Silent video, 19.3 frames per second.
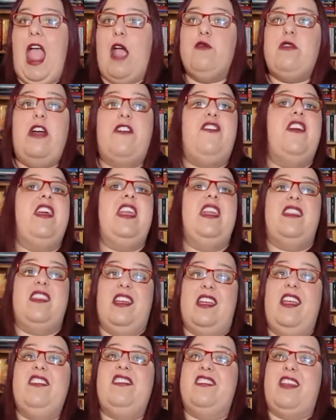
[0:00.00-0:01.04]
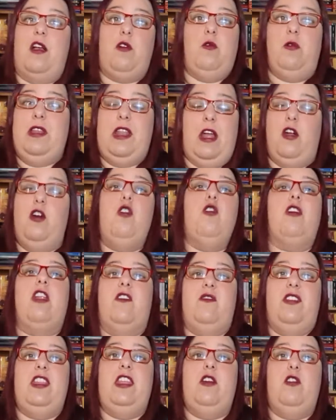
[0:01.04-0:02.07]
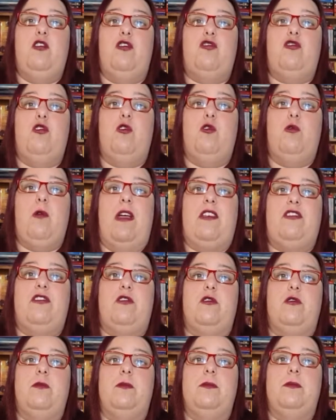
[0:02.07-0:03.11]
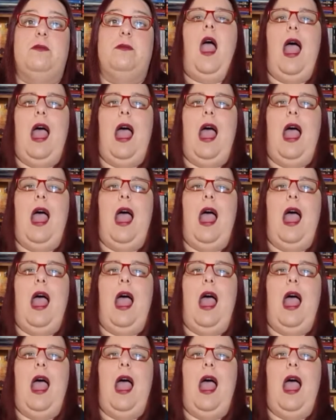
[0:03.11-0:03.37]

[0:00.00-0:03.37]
È una ferita che sanguina ancora, vi dico solo questo.